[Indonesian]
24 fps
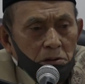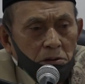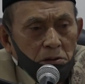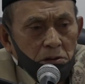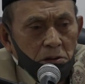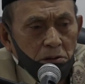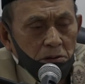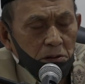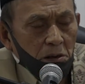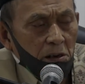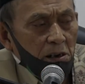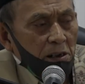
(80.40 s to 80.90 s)

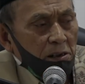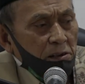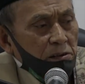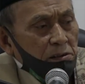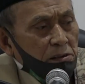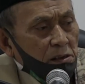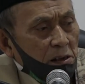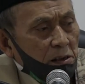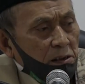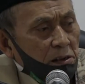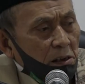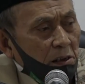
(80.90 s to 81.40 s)
setelah
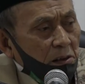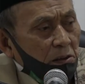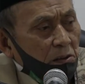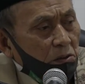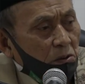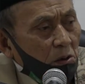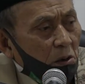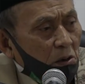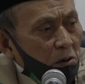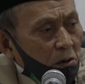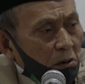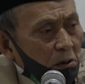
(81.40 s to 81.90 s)
jaya
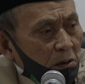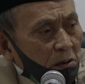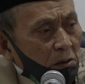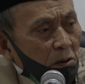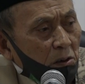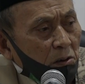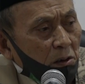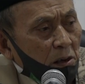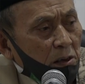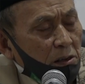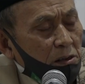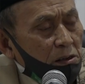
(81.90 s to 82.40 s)
itu
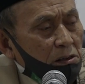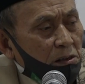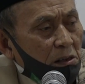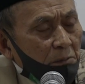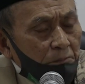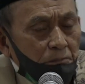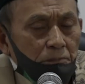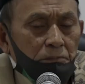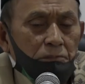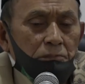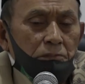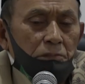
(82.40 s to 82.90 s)
orang-orang
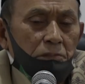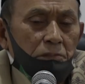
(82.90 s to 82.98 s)
Islam